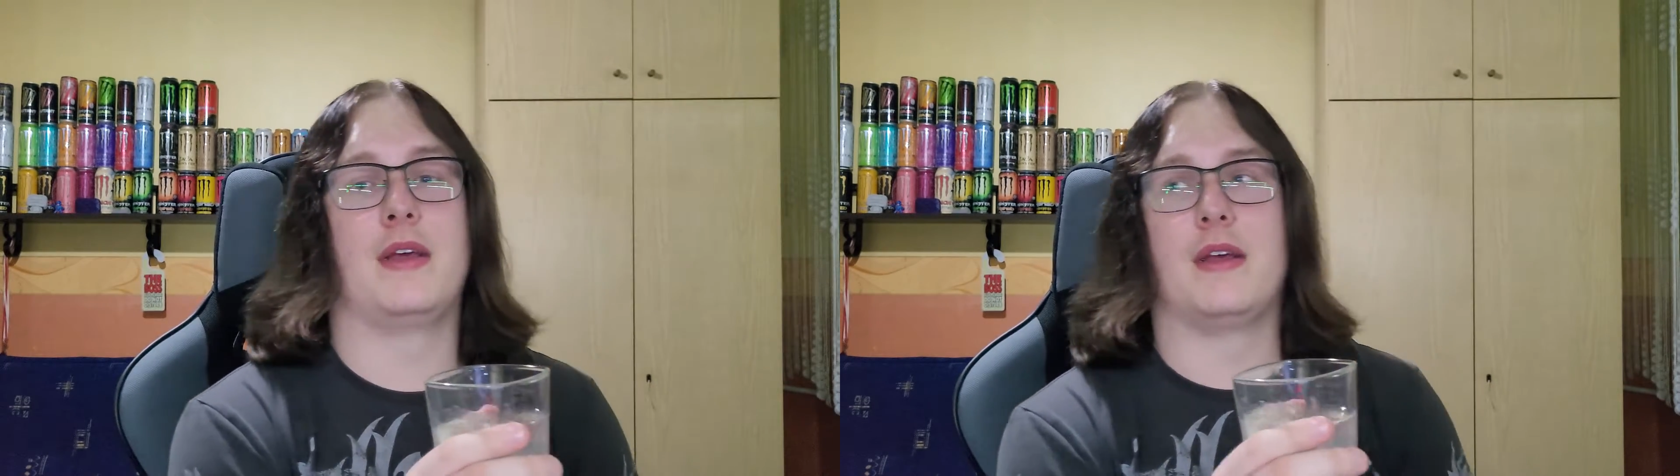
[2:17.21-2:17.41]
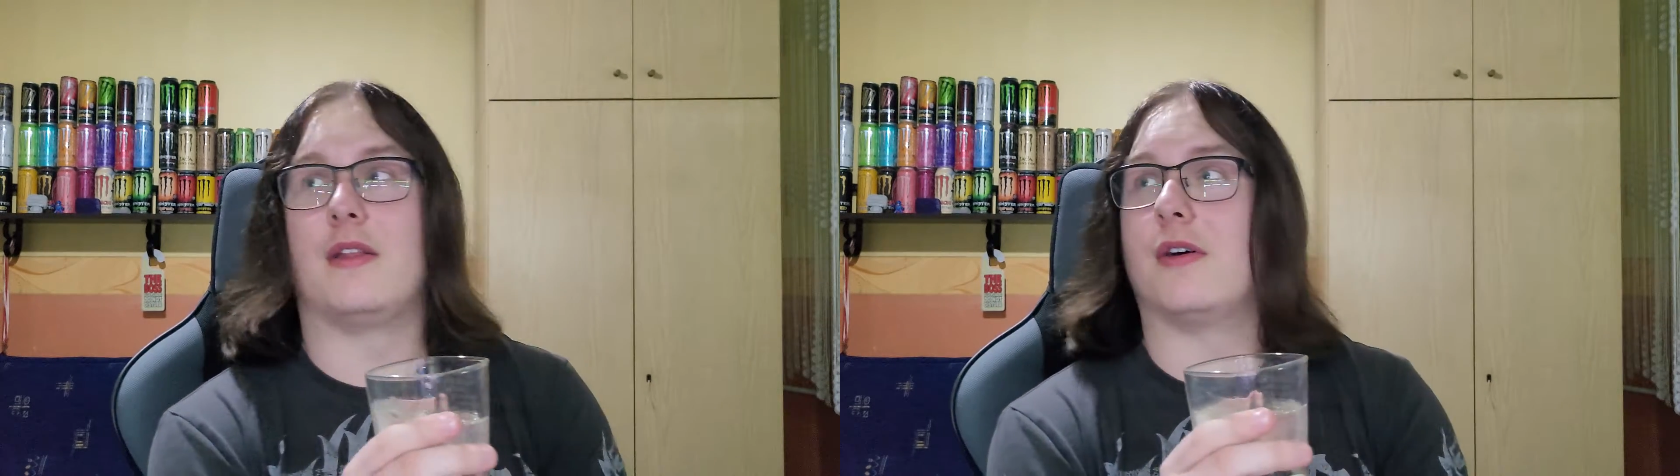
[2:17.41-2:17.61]

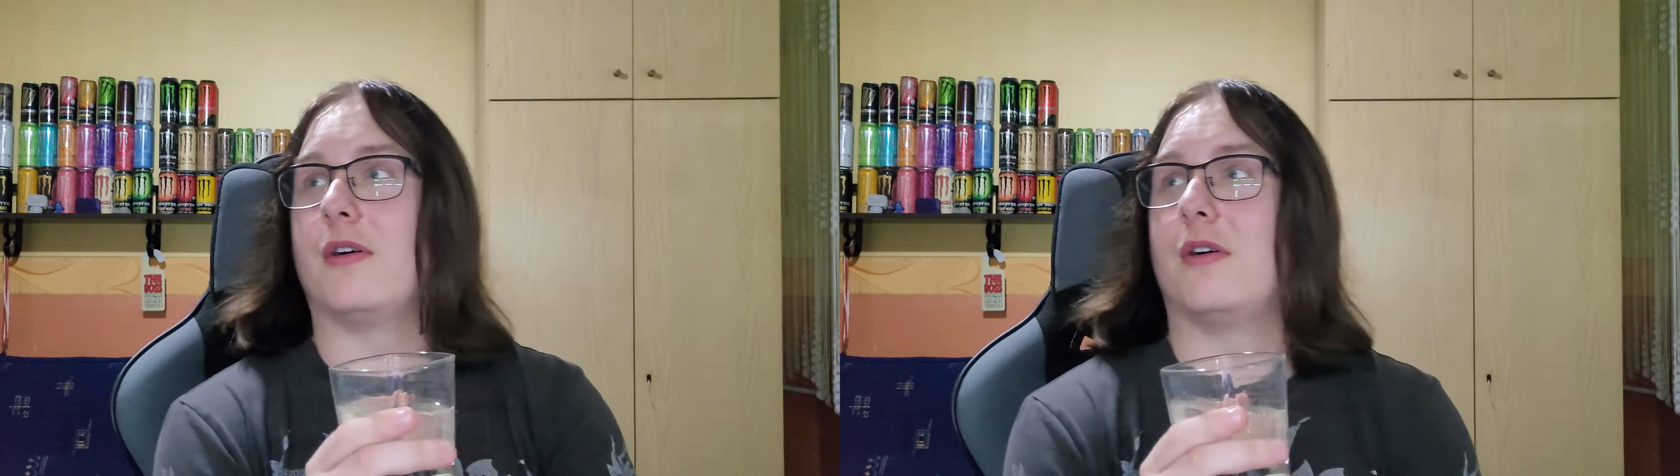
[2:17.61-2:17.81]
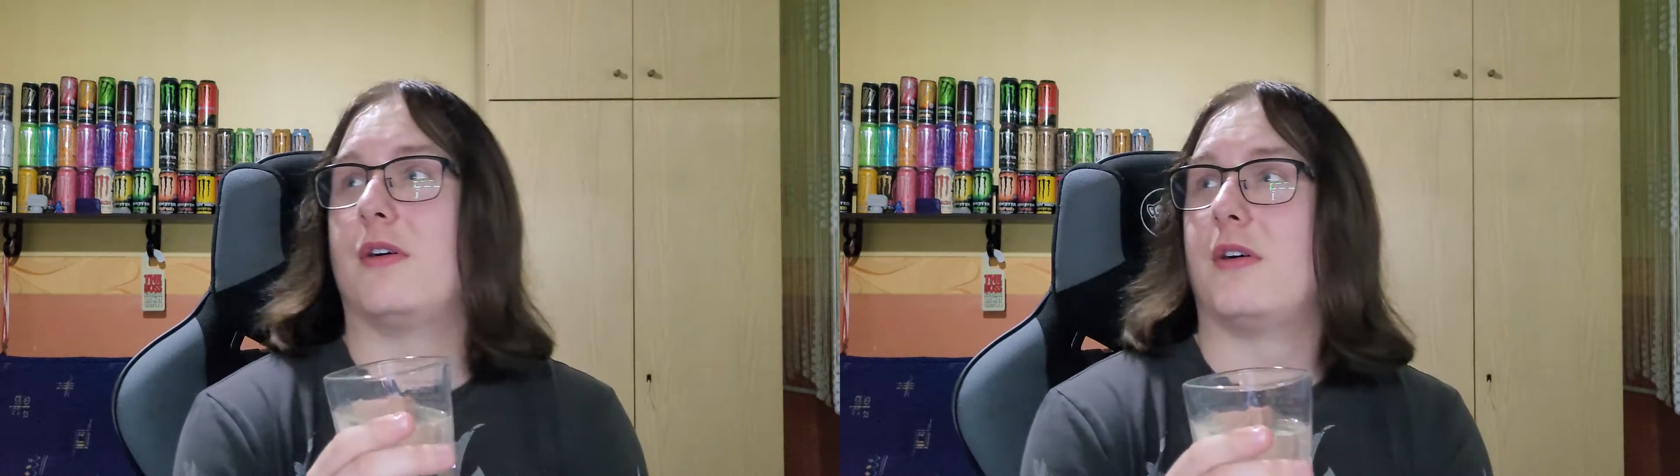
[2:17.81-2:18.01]

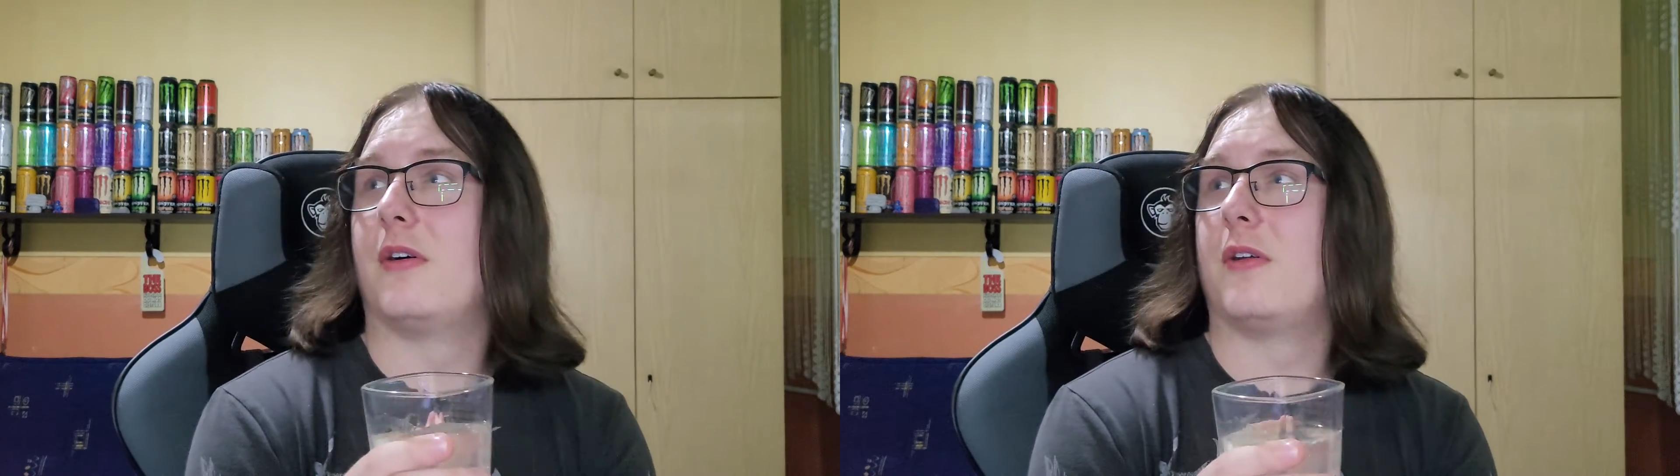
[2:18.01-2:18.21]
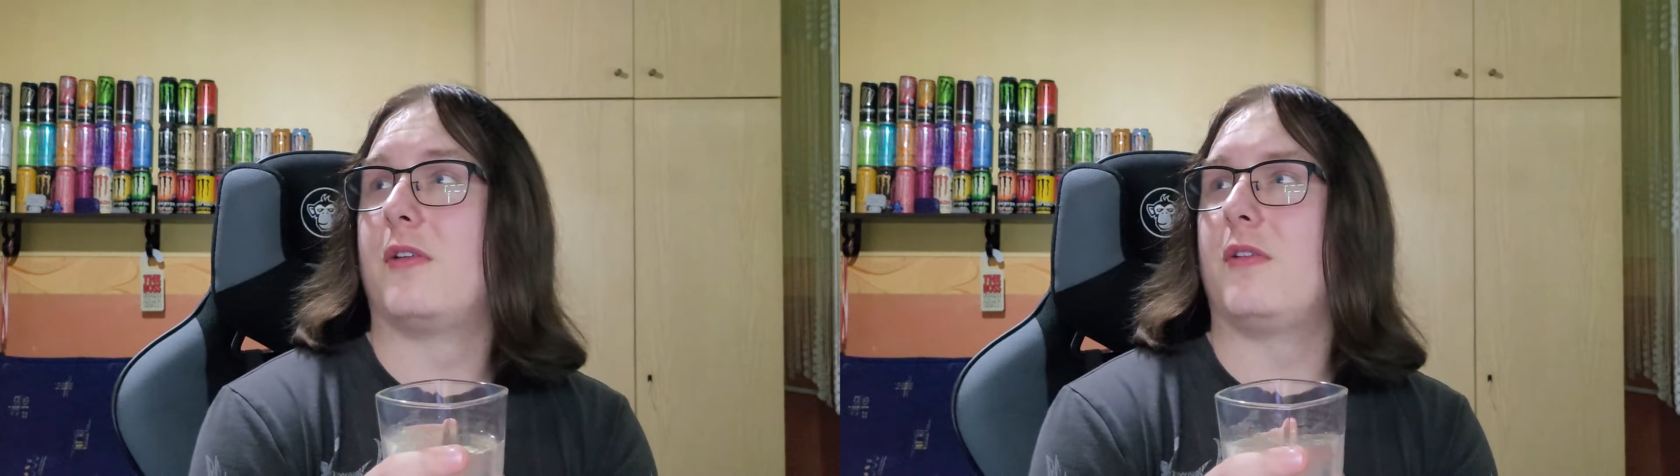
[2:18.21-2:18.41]

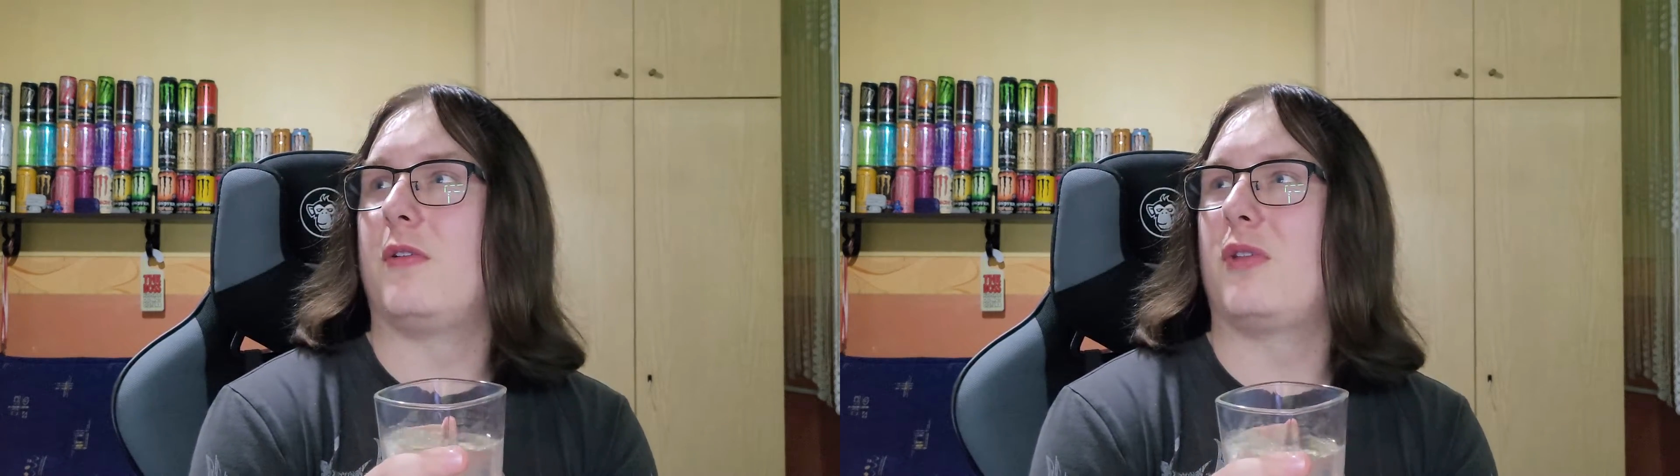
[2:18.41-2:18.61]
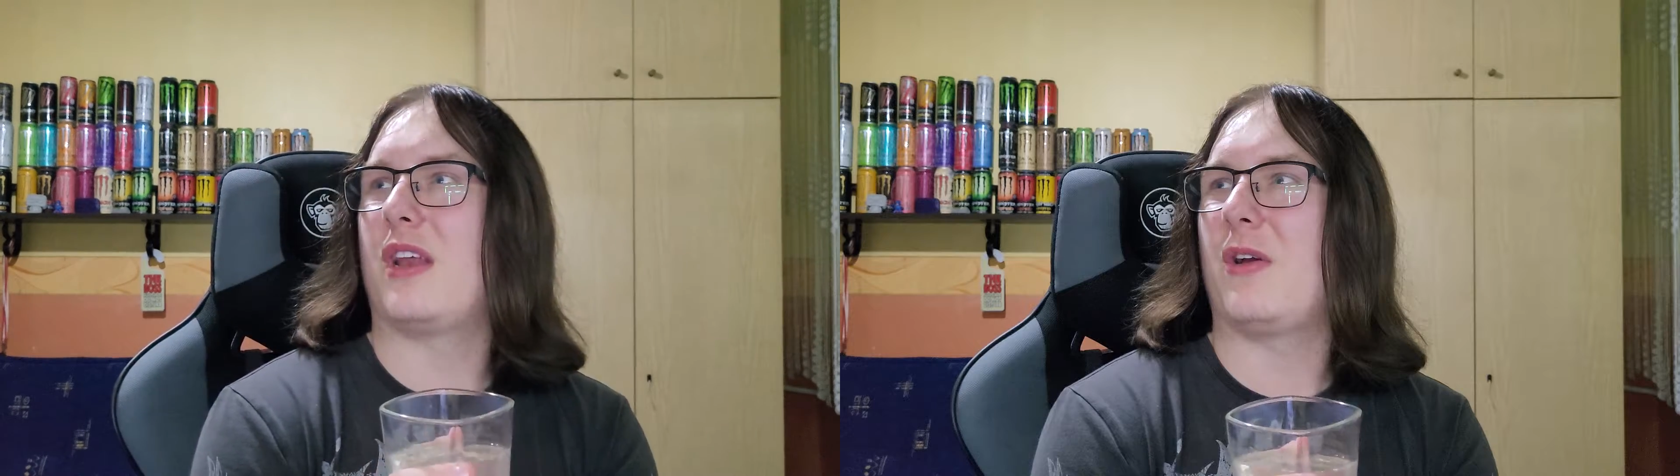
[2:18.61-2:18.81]
do
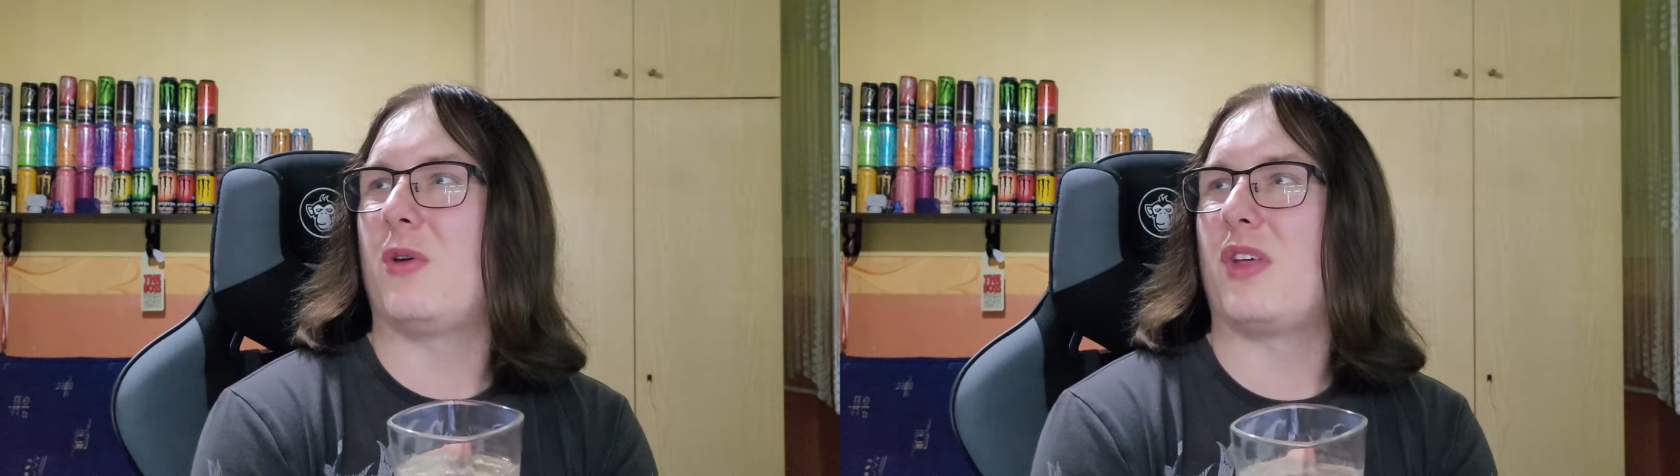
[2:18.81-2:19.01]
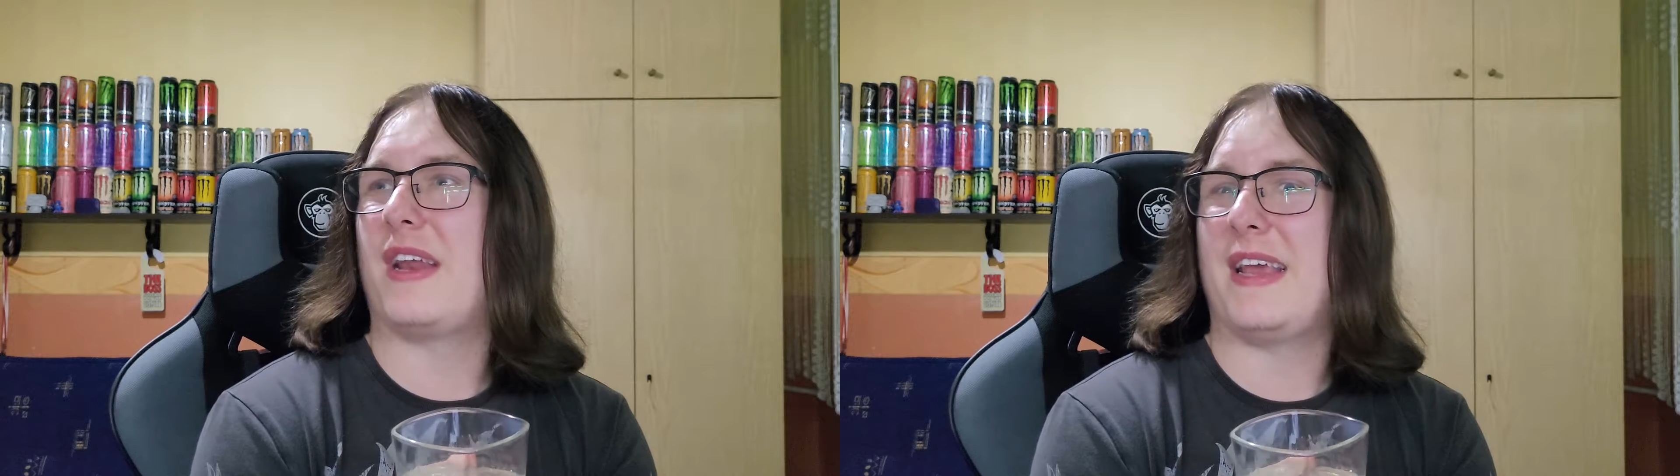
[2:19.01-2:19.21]

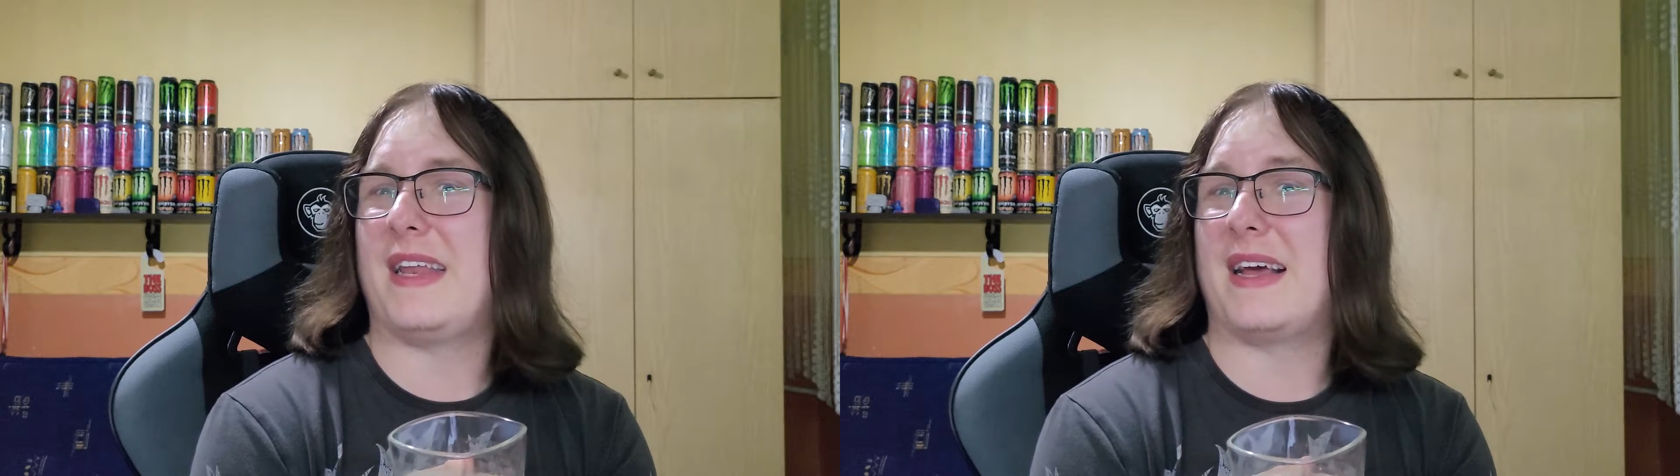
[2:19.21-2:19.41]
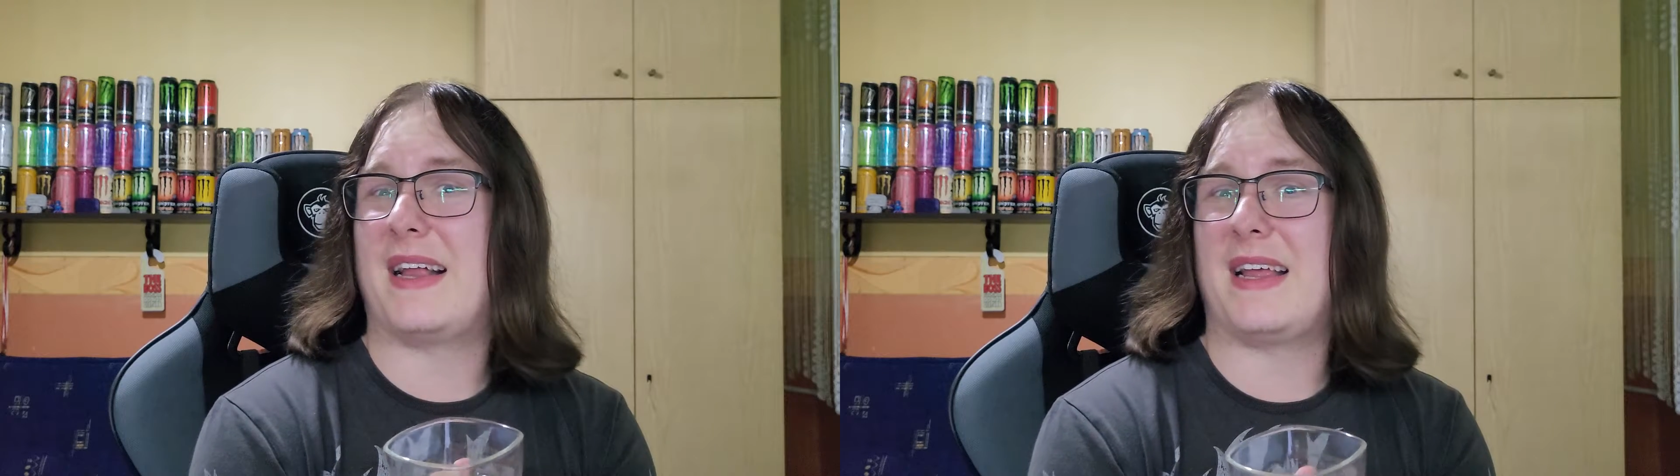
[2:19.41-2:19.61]
któregoś
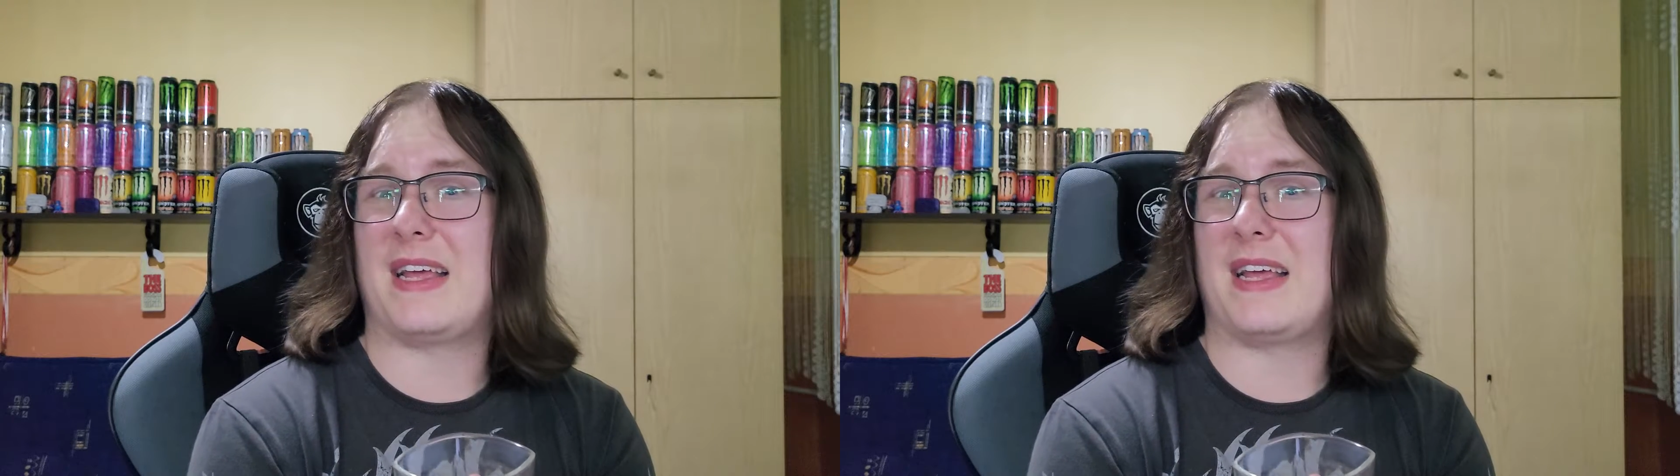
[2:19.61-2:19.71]
Reina,